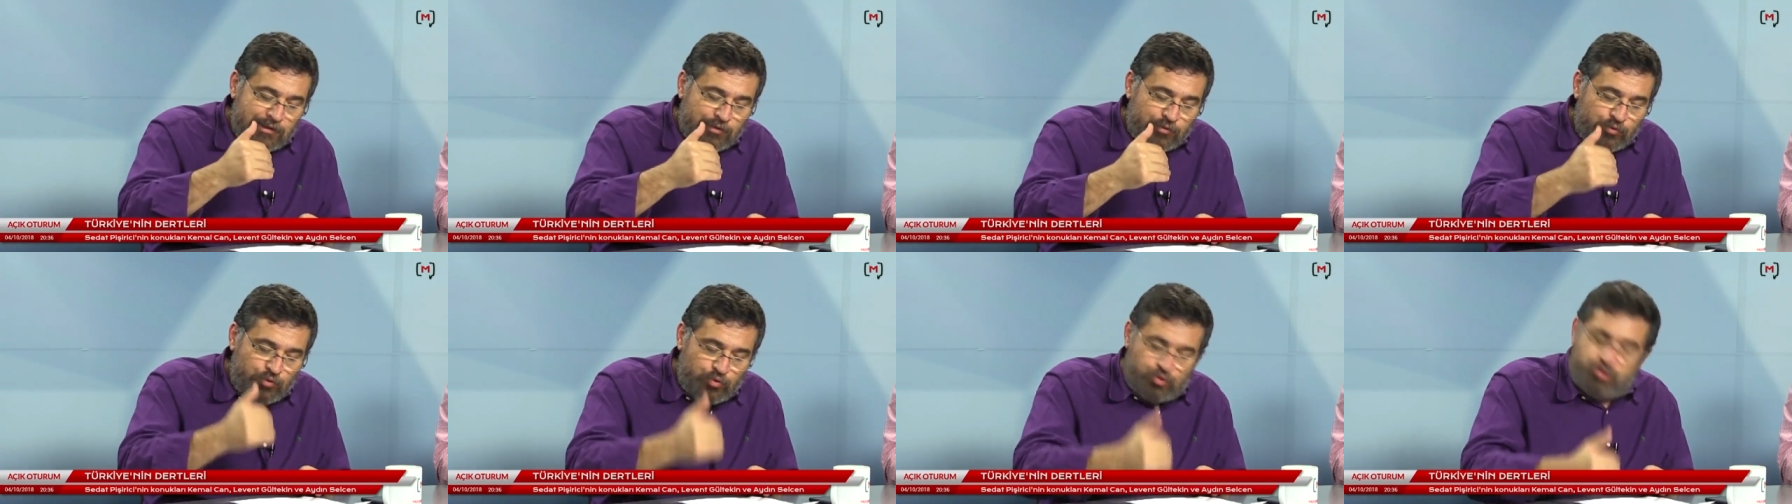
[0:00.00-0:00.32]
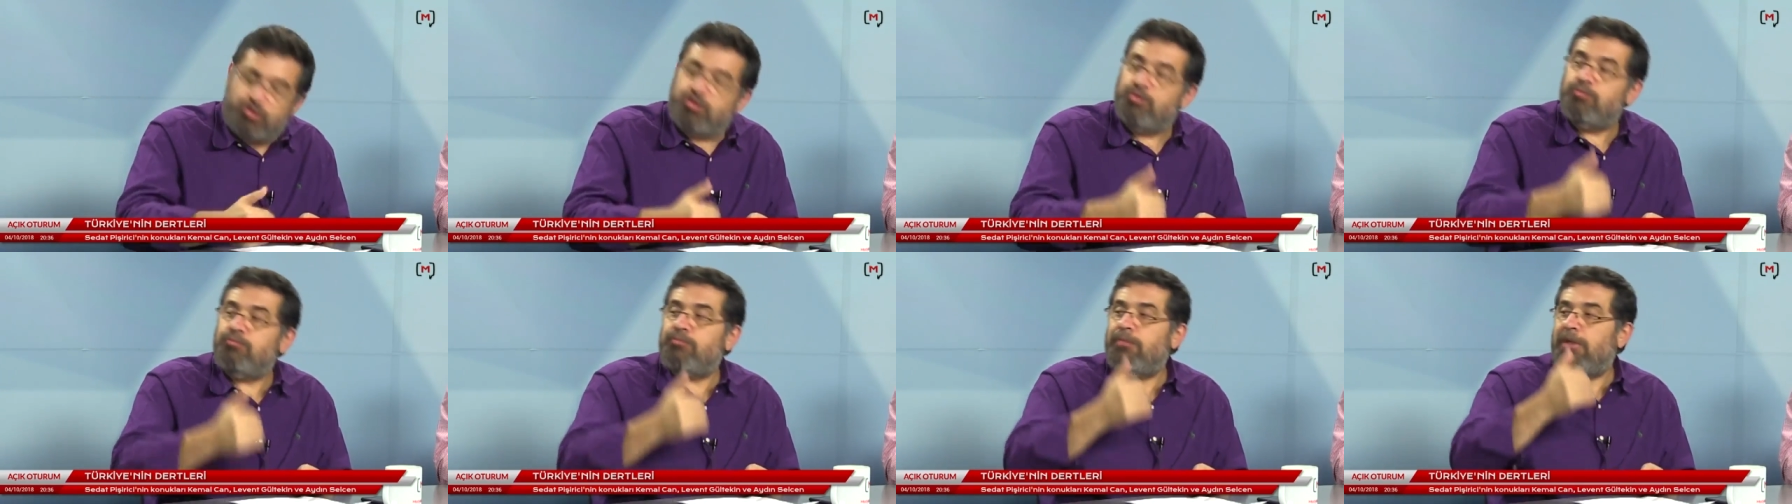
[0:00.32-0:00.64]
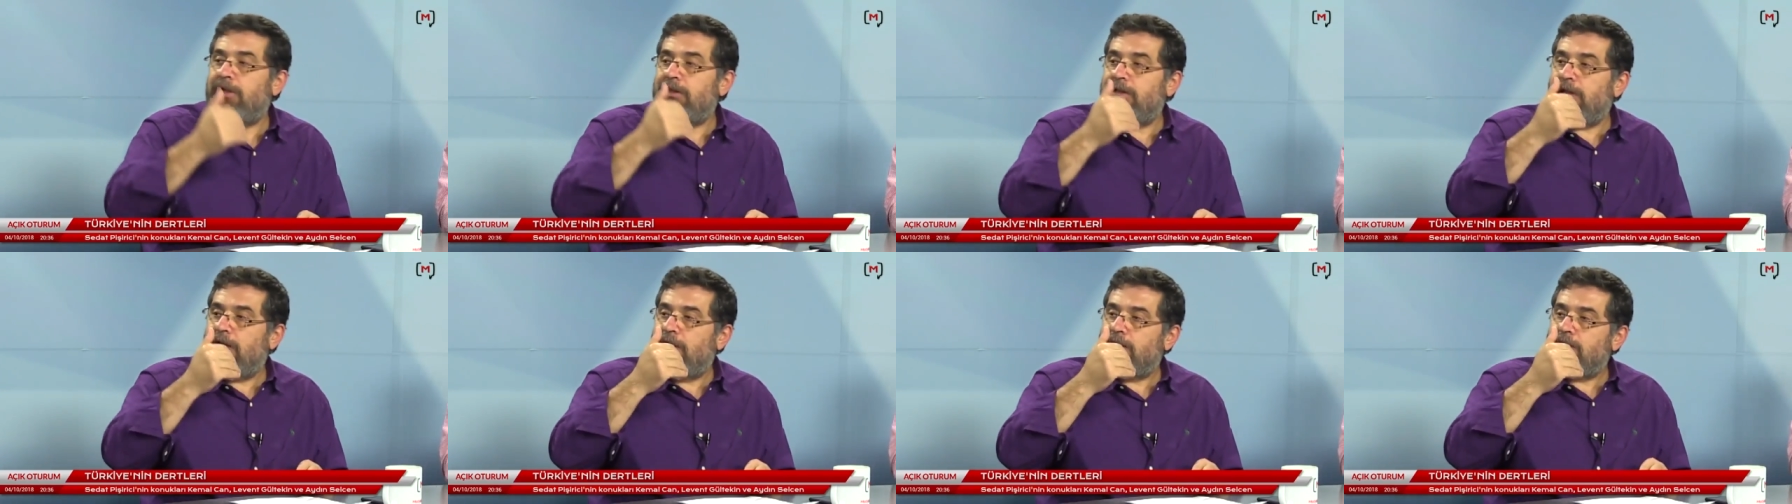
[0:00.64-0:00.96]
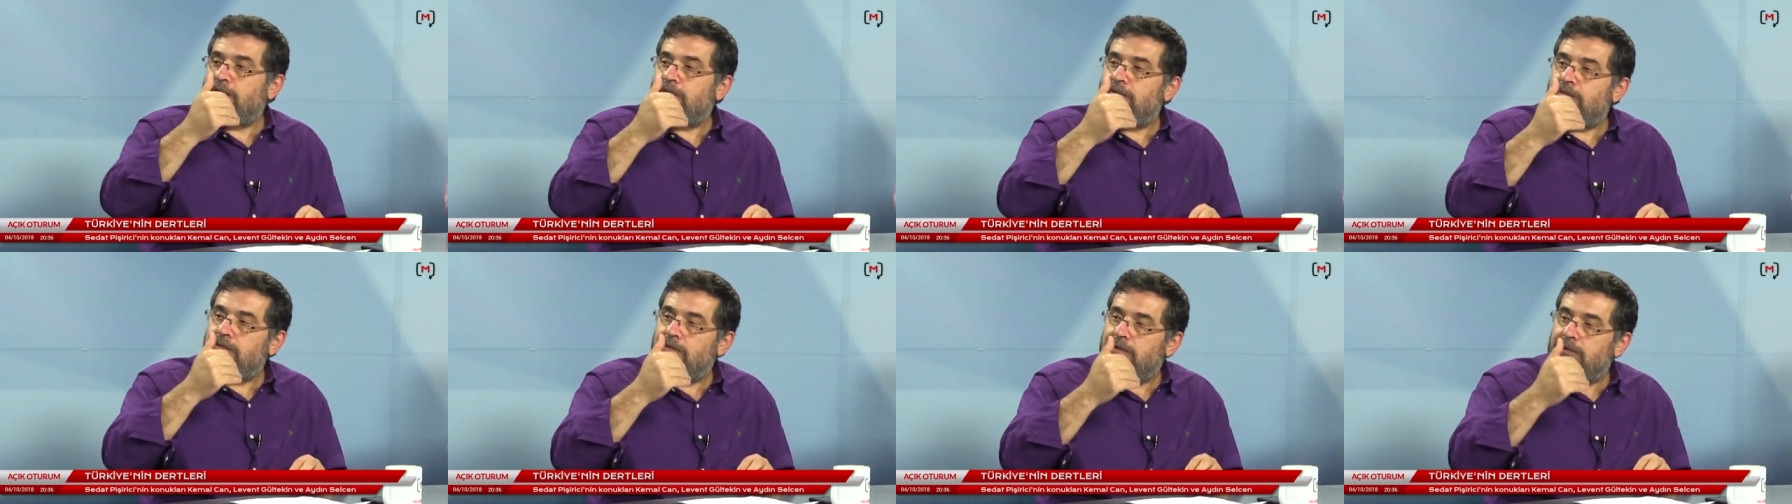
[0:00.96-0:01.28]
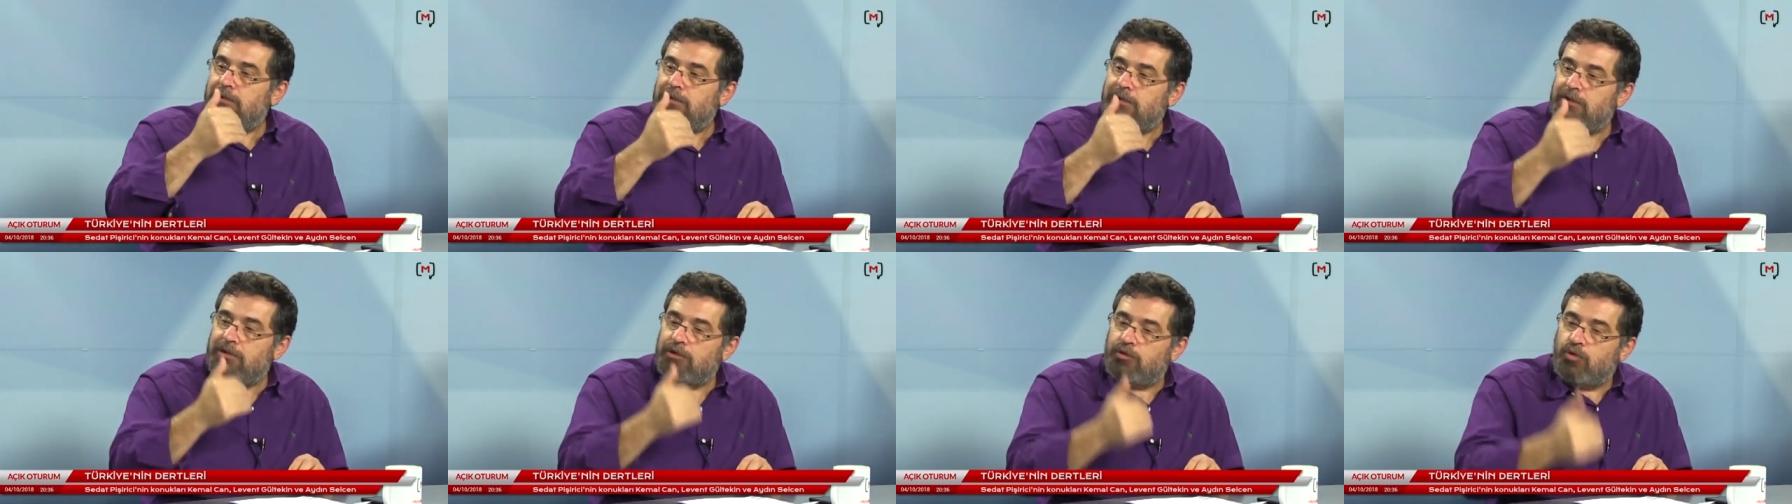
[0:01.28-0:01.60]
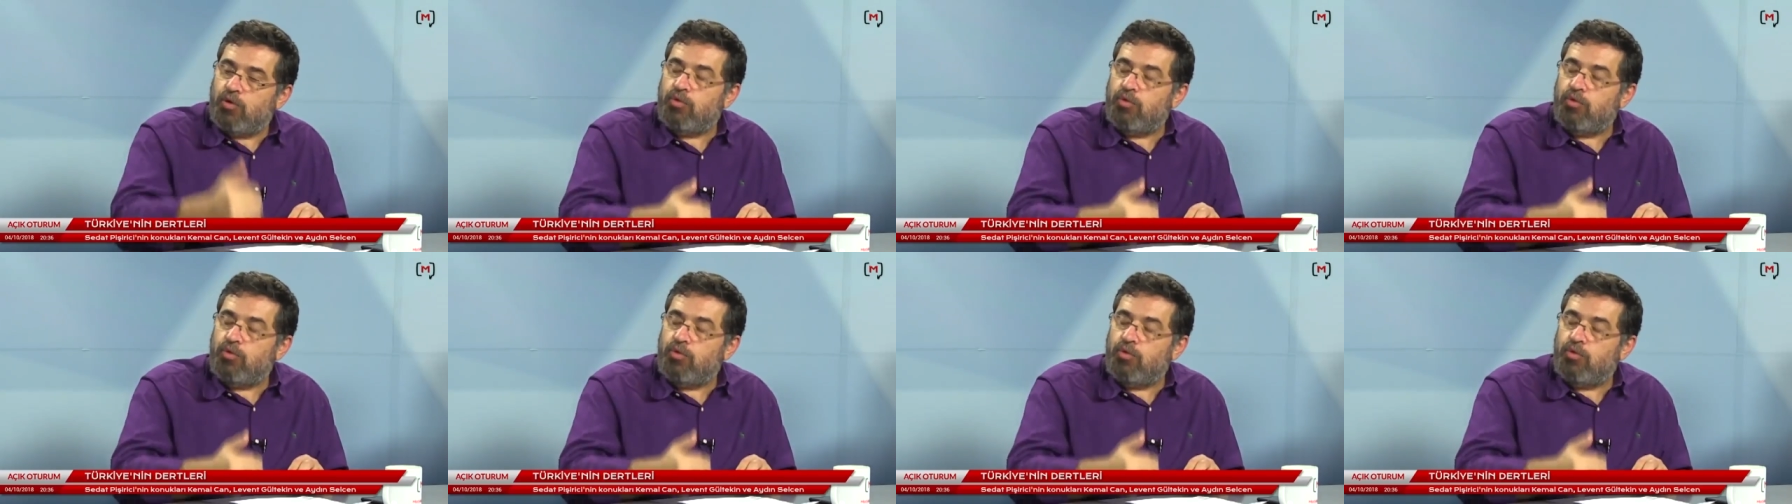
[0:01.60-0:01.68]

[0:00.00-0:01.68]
düşünmeden hı hı.